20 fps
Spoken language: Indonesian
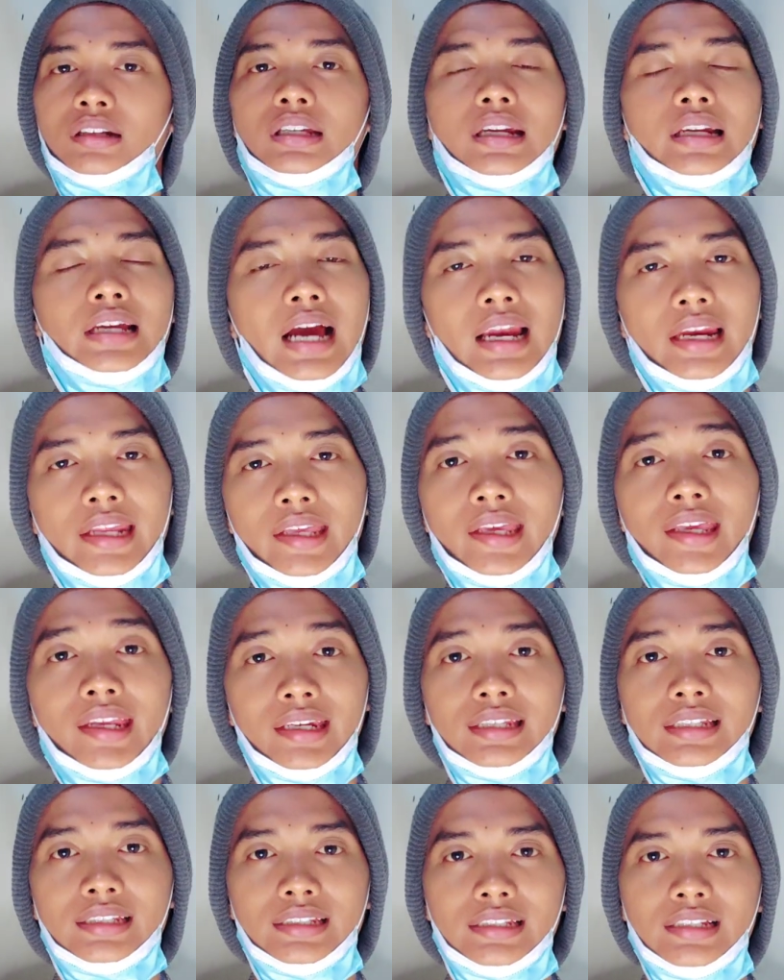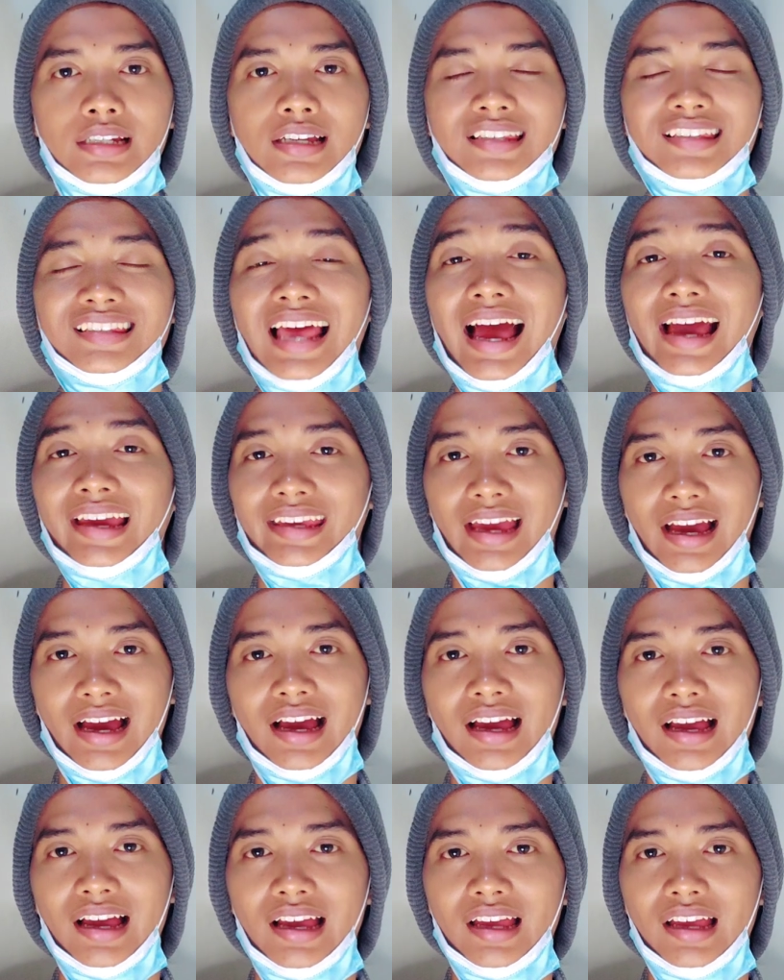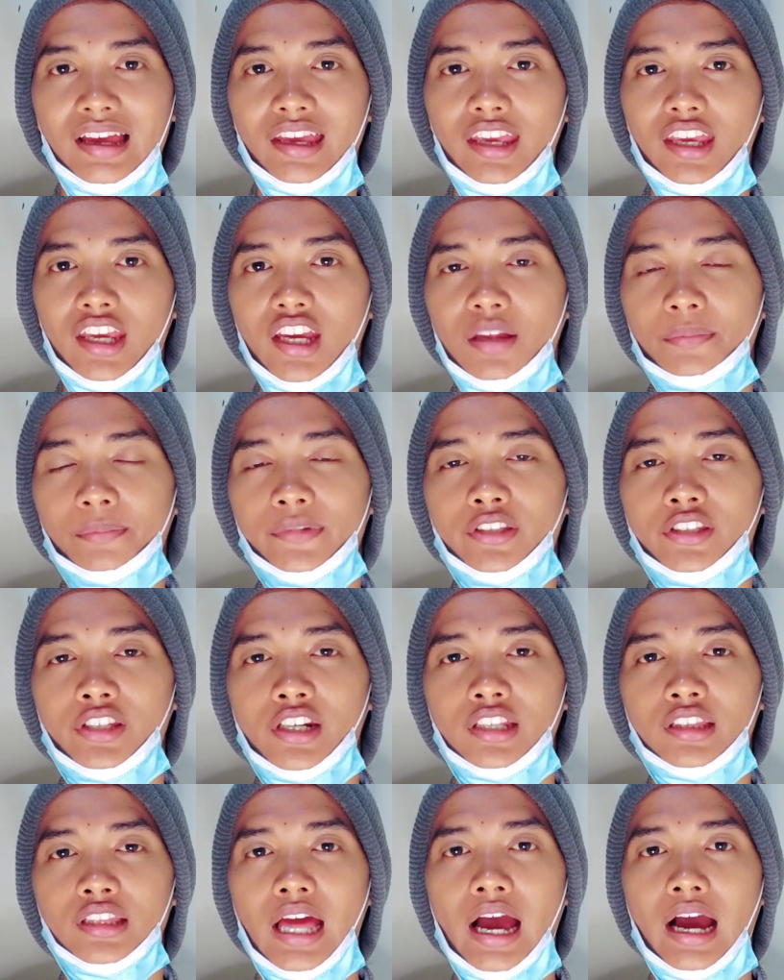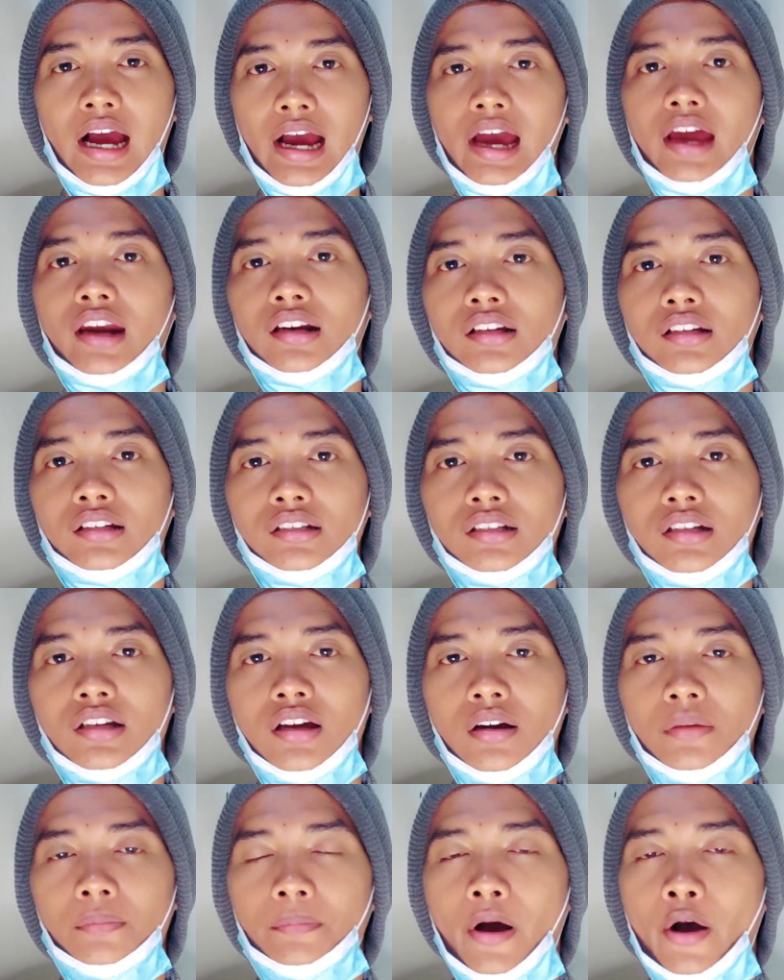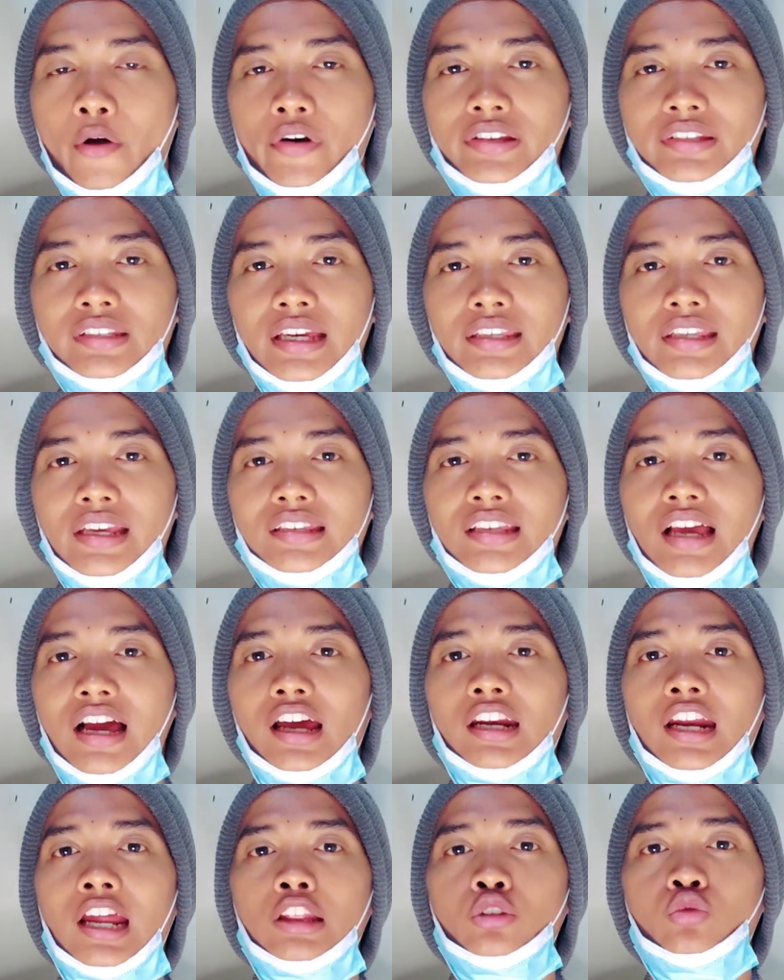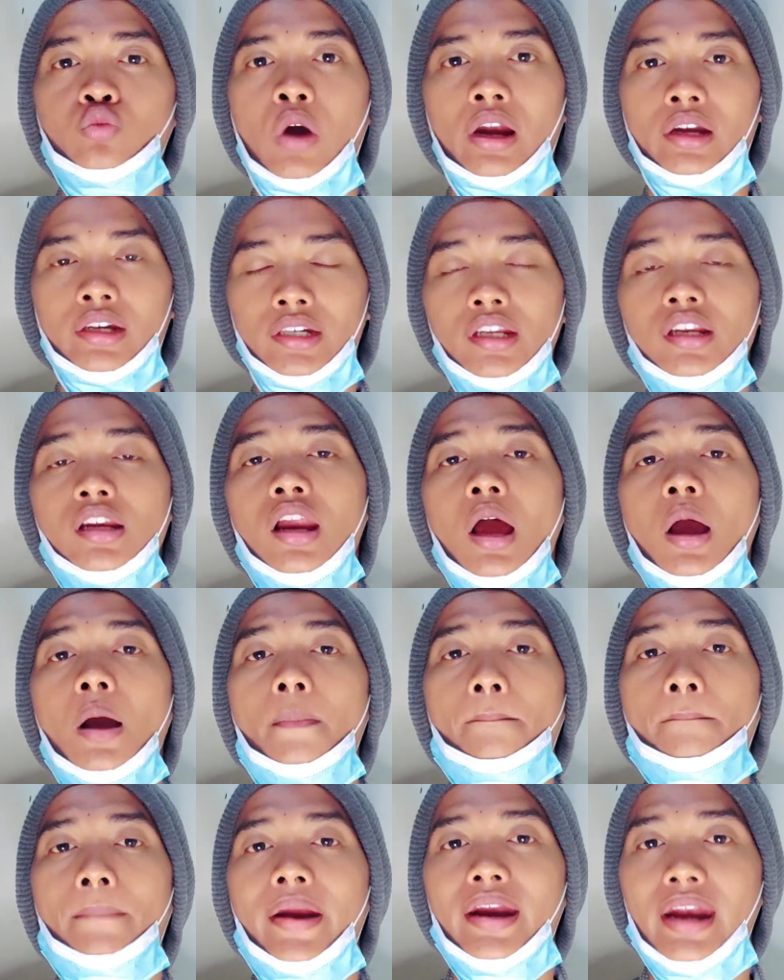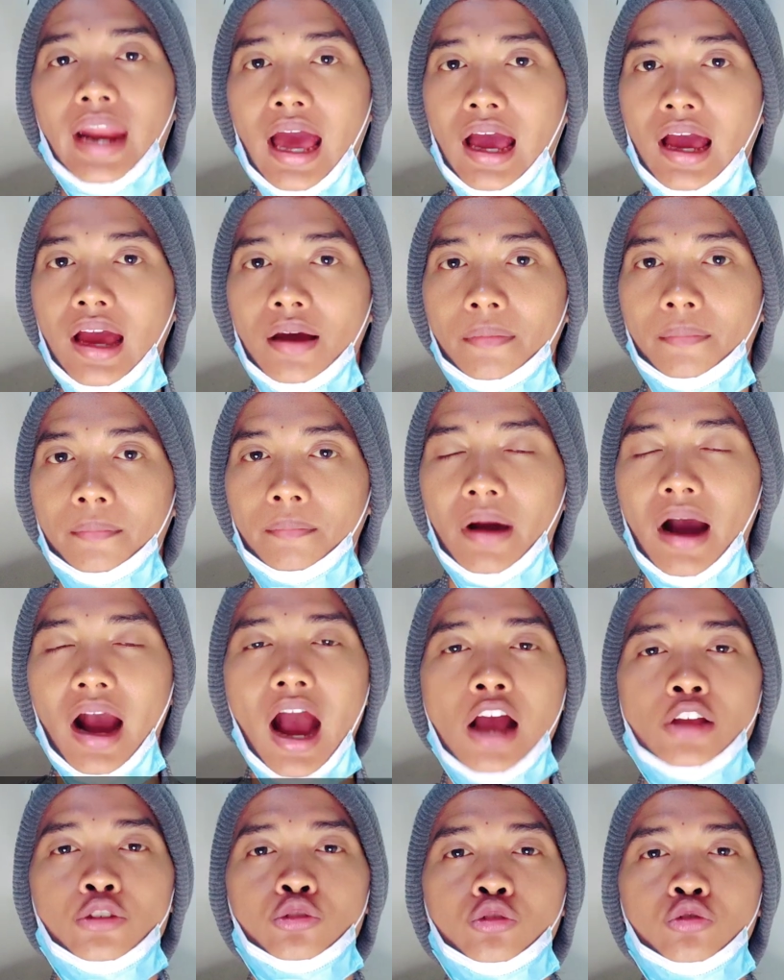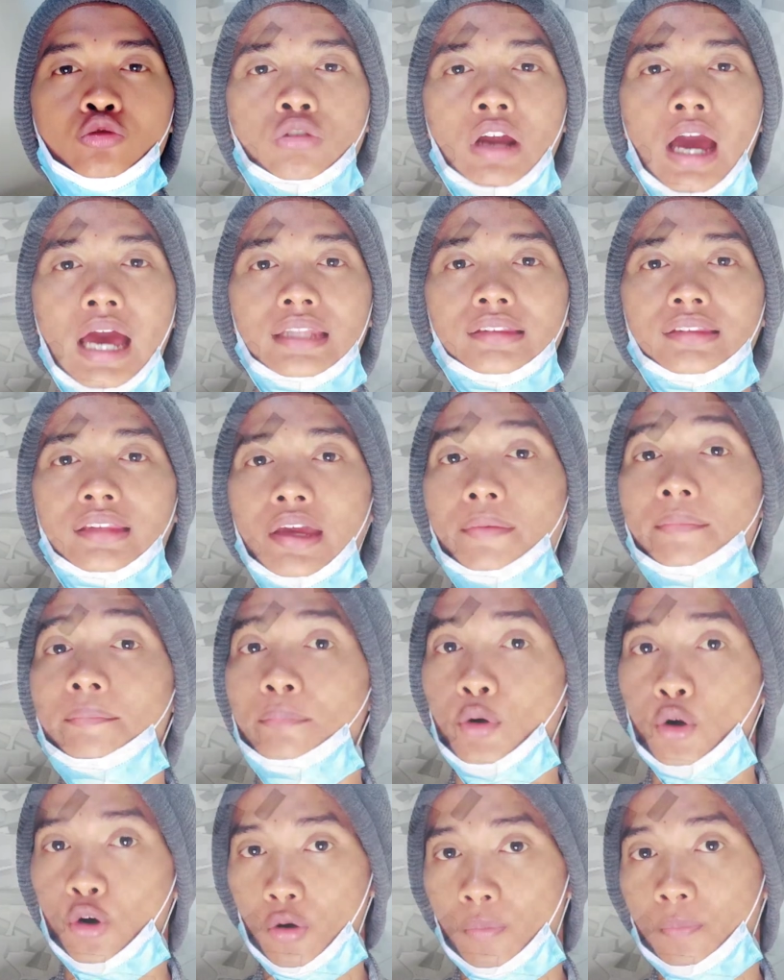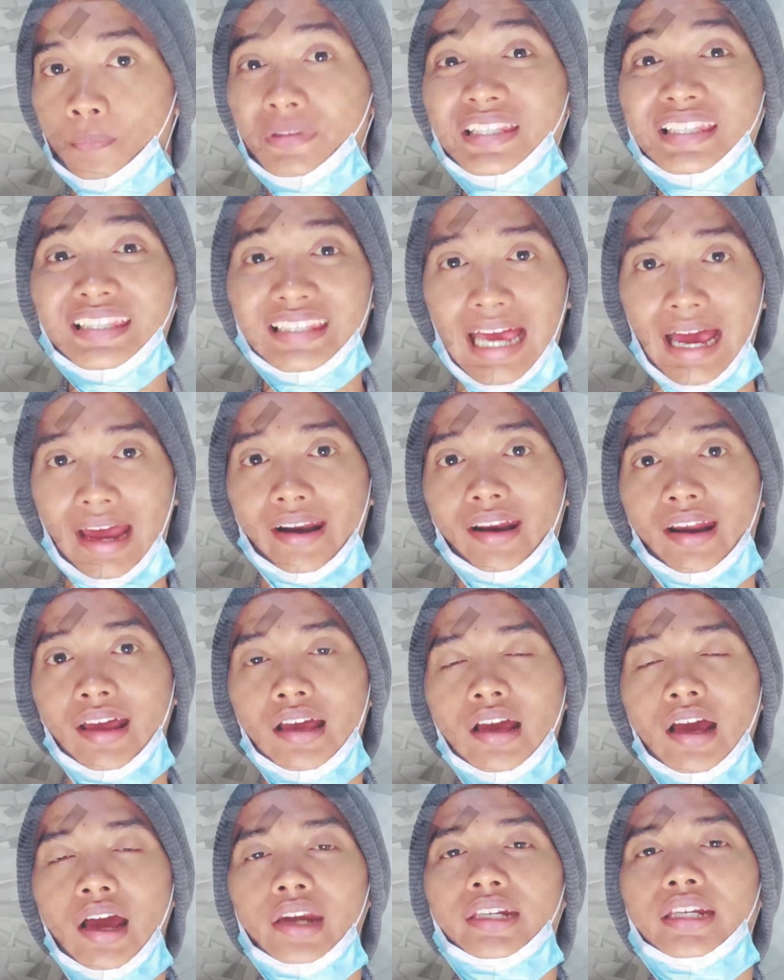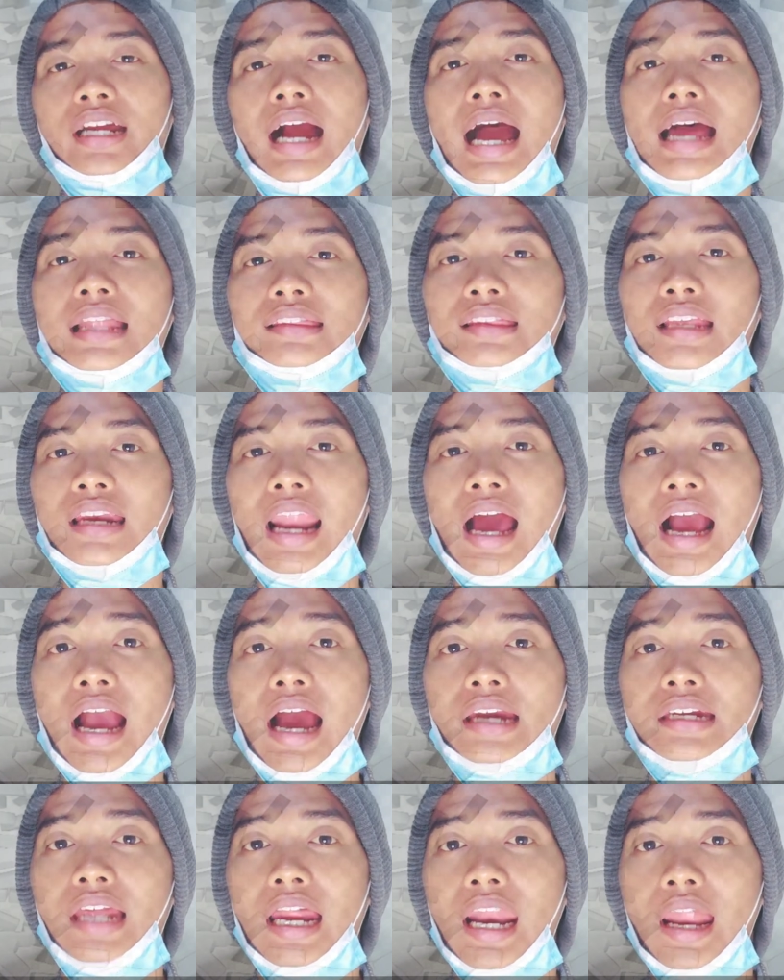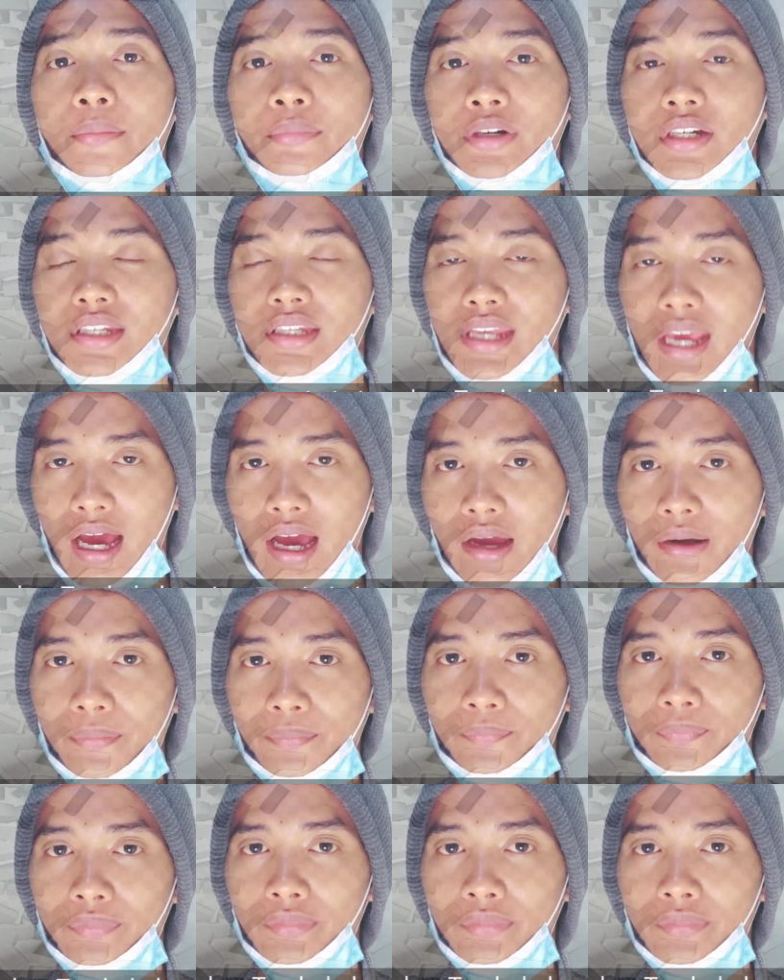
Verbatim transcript: Dan kali ini saya ingin menceritakan bahwasanya sang Ratu Adil pernah menghancurkan tembok besar dengan tenaga dalam dia.